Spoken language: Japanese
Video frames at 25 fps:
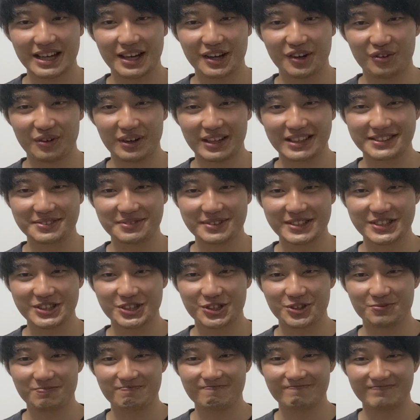お会いしましょ
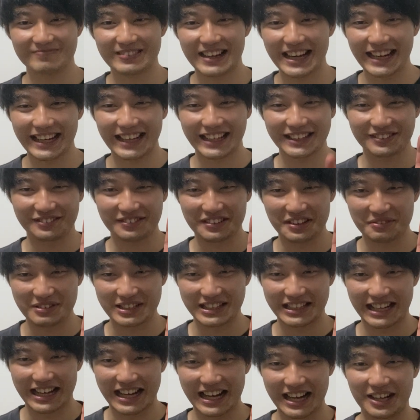う。ありがとうございま
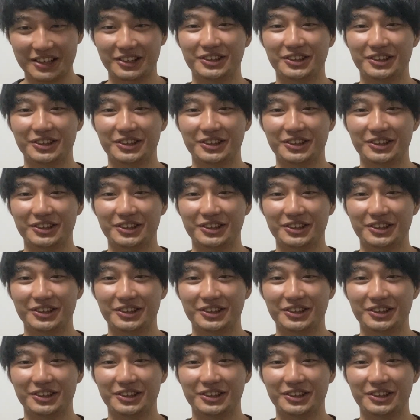した。